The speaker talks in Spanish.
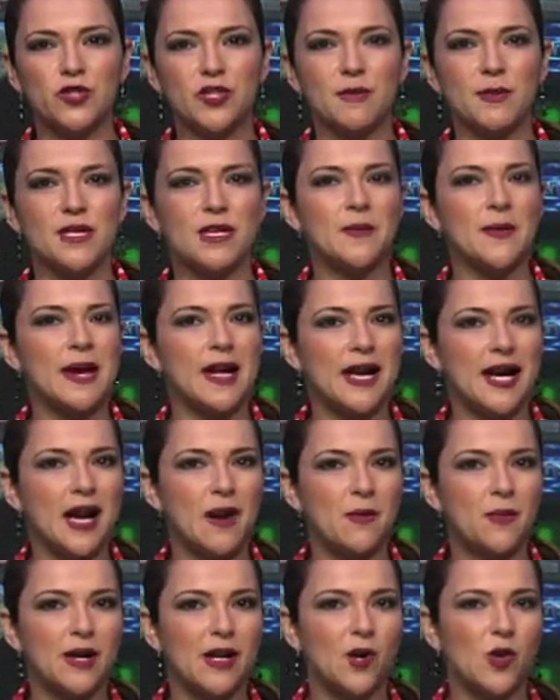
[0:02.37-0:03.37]
se va a llevar a
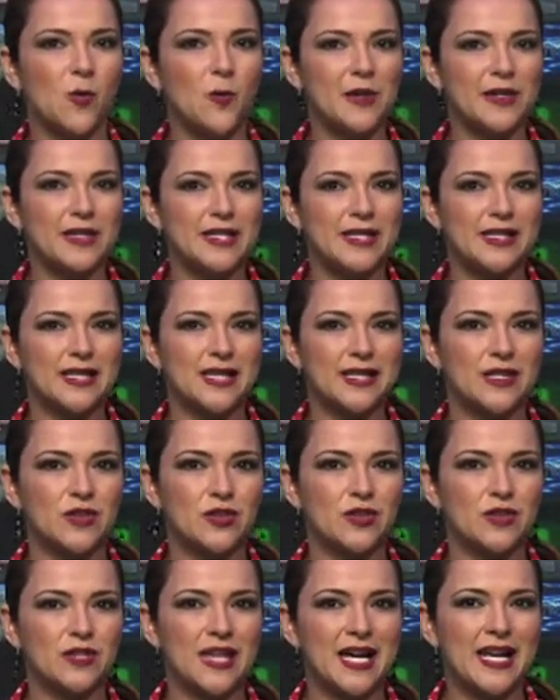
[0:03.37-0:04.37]
cabo la competencia
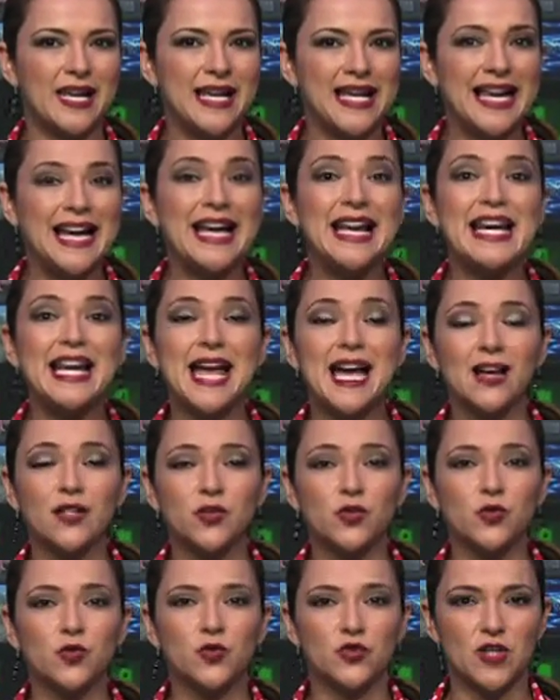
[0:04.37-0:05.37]
nacional en
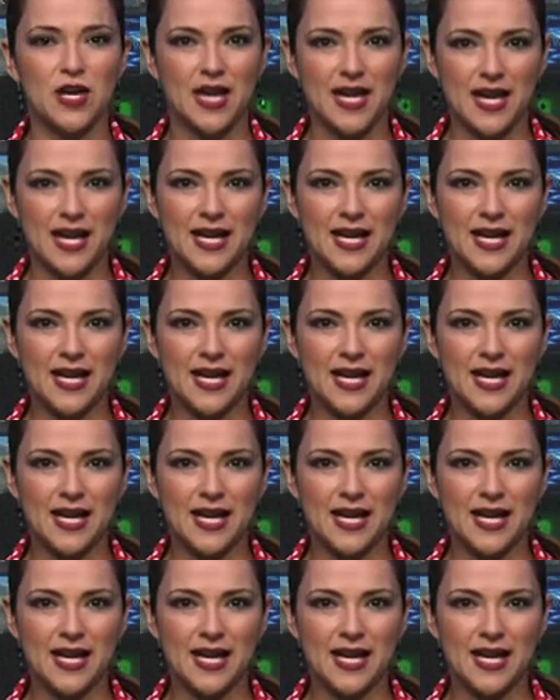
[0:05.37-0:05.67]
Actus,